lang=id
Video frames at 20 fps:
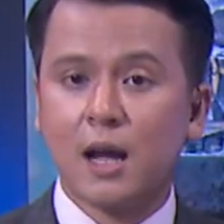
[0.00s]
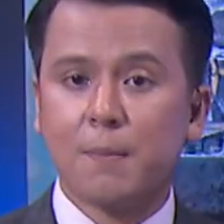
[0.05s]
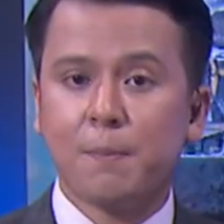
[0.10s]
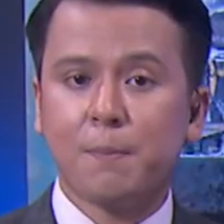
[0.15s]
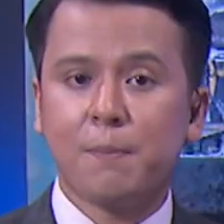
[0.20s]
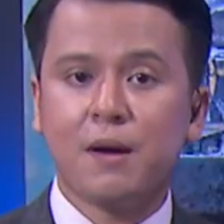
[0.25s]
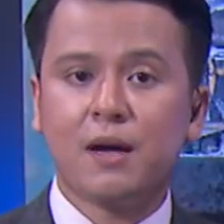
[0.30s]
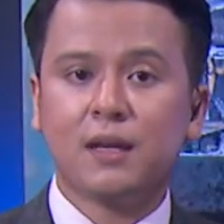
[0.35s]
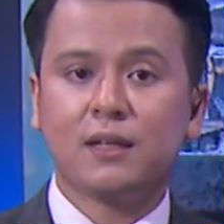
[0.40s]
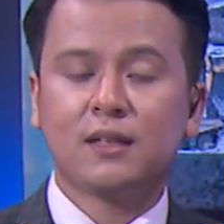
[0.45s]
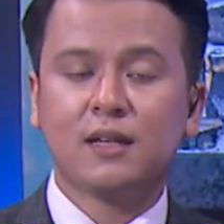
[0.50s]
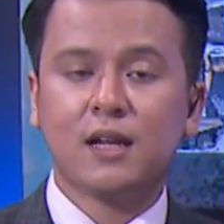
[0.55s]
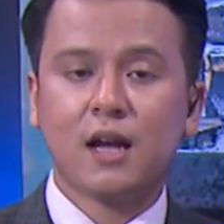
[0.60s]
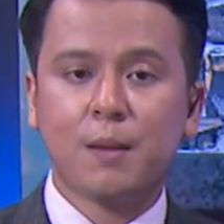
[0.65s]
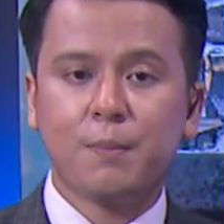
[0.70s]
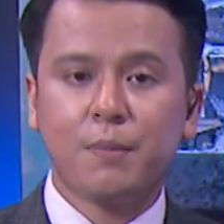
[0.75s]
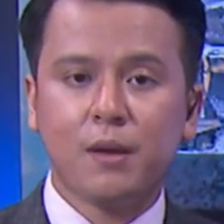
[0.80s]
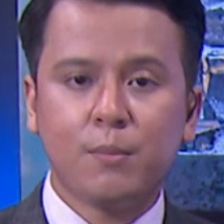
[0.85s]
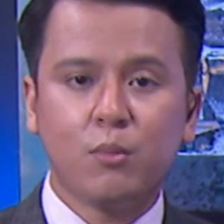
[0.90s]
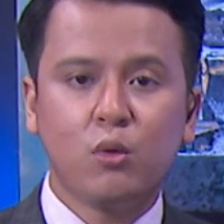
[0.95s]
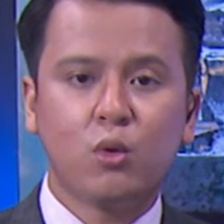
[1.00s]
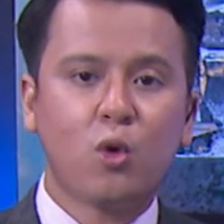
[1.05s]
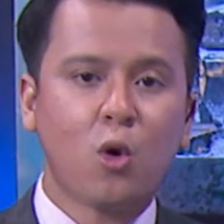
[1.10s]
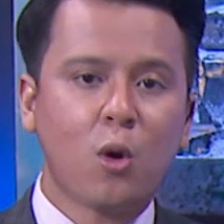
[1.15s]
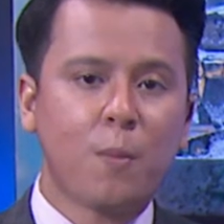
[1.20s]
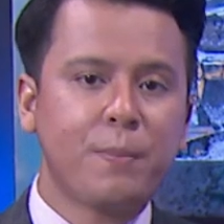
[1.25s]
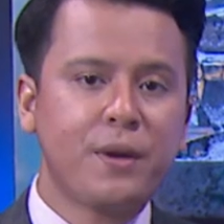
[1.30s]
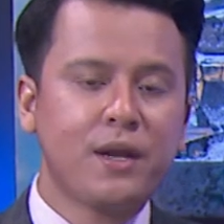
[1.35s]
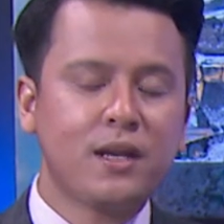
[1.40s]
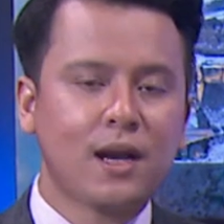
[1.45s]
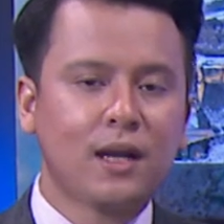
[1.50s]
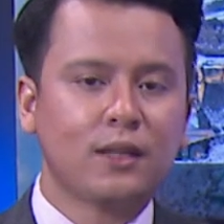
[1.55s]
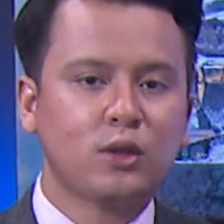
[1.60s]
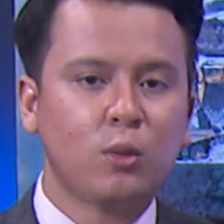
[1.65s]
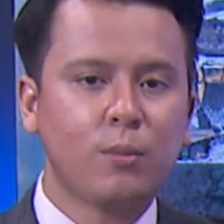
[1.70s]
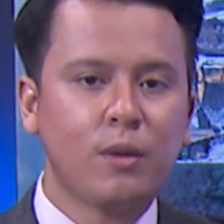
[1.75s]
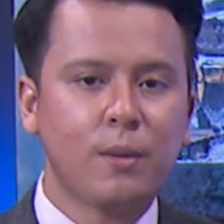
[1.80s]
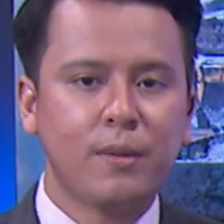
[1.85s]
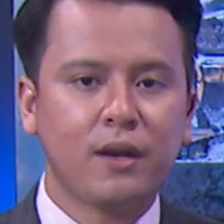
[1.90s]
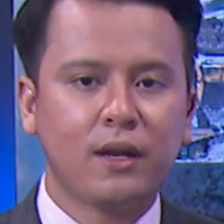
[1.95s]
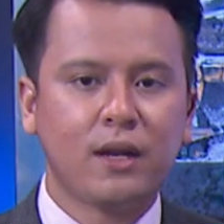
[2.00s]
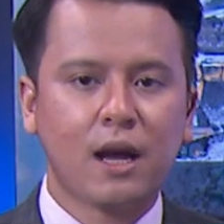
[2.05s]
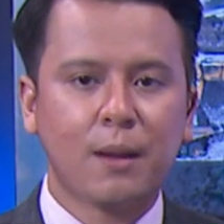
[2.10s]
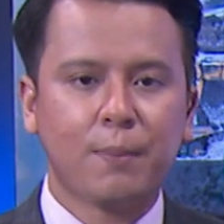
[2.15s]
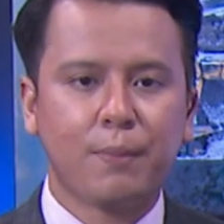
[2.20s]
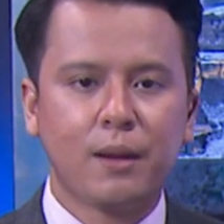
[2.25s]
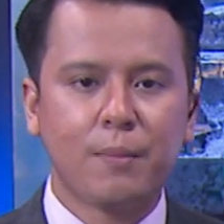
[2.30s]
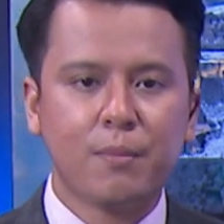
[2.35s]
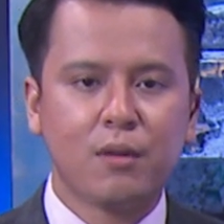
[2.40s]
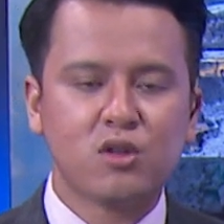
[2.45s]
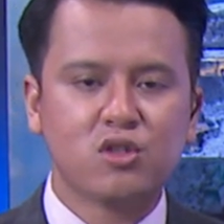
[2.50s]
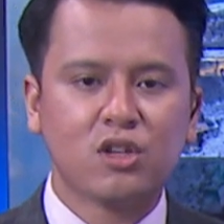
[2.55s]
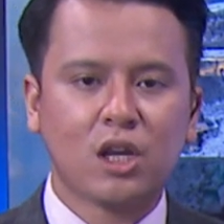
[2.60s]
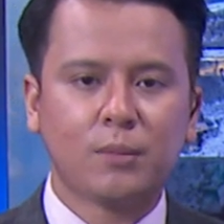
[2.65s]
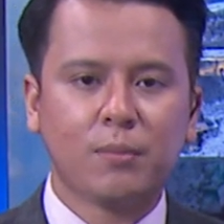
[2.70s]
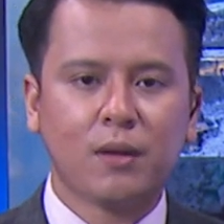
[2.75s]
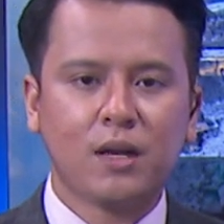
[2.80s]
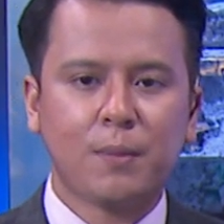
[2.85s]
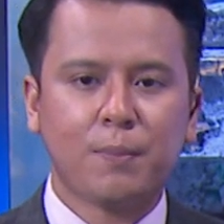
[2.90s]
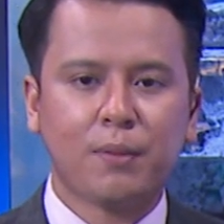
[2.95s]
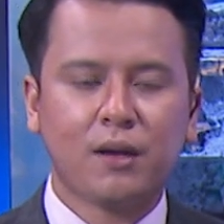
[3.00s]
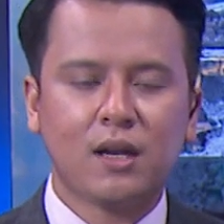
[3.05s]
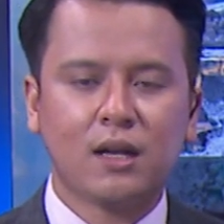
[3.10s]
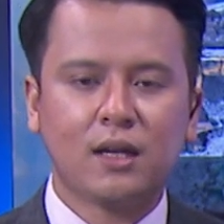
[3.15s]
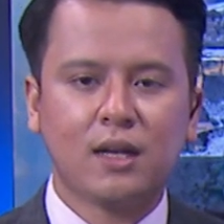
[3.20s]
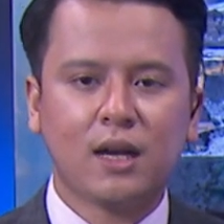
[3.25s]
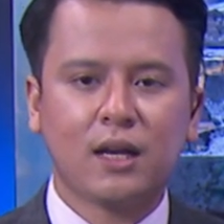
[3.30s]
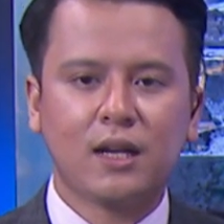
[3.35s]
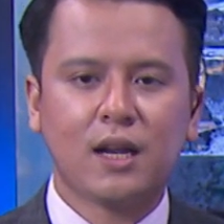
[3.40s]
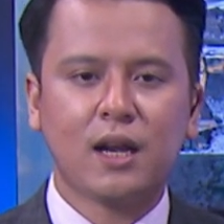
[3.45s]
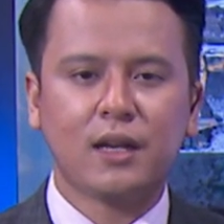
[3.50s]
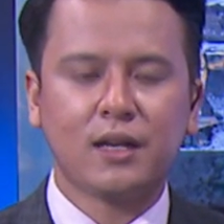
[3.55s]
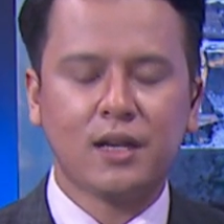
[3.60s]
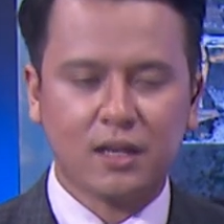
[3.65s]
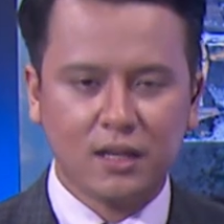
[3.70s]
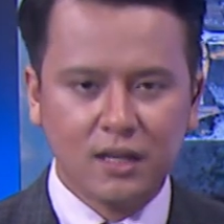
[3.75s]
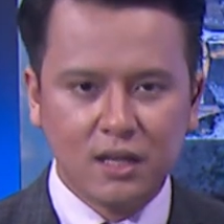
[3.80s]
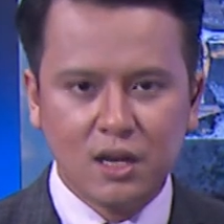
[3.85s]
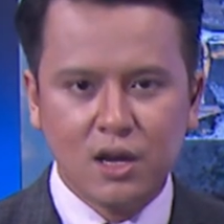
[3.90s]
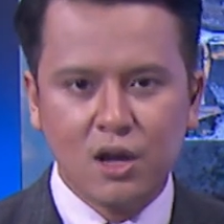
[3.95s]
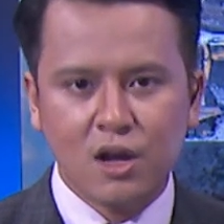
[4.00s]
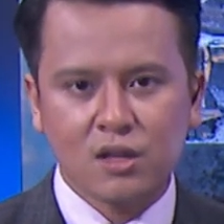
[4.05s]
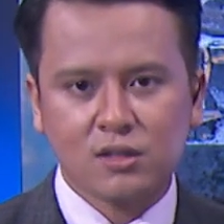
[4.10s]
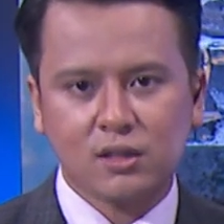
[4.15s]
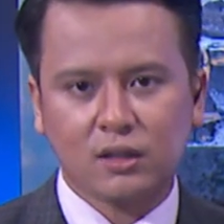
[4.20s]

saham Bank KB Bukopin atau BBKP melesat pada perdagangan hari ini